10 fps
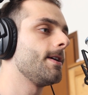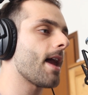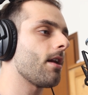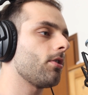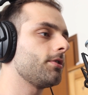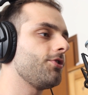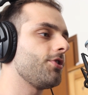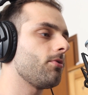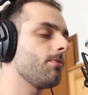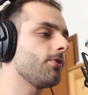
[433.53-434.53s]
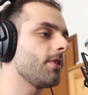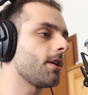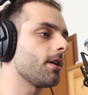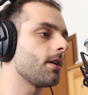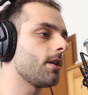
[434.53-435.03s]
Analog Digital
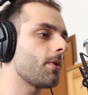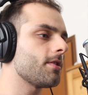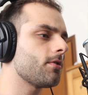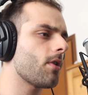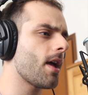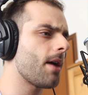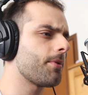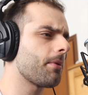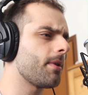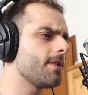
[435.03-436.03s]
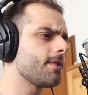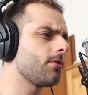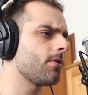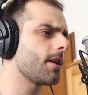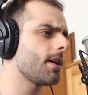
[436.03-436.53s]
Music, questo è un
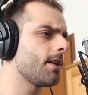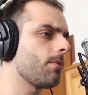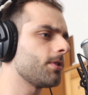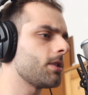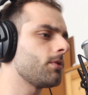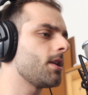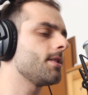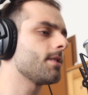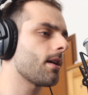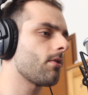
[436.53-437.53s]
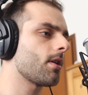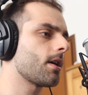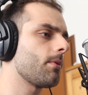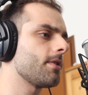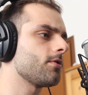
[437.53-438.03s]
equalizzatore, potete utilizzarlo
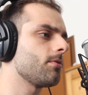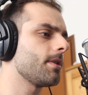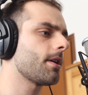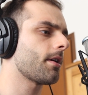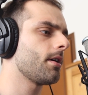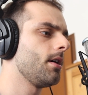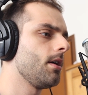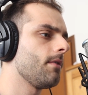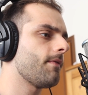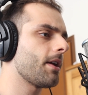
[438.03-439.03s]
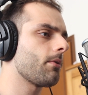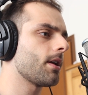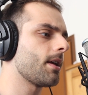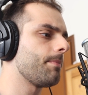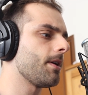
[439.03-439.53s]
anche questo per fare
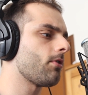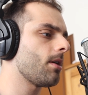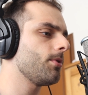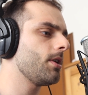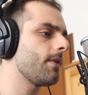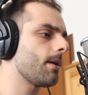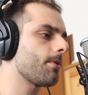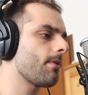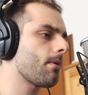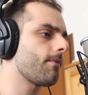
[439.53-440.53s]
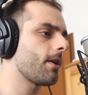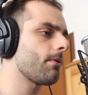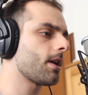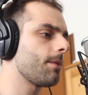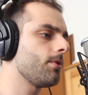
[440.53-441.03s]
qualche piccola modifica, proviamo a fare
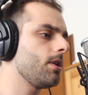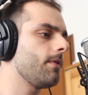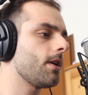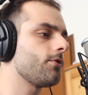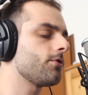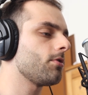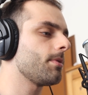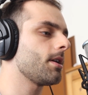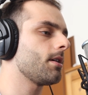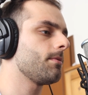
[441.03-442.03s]
qualche modifica giusto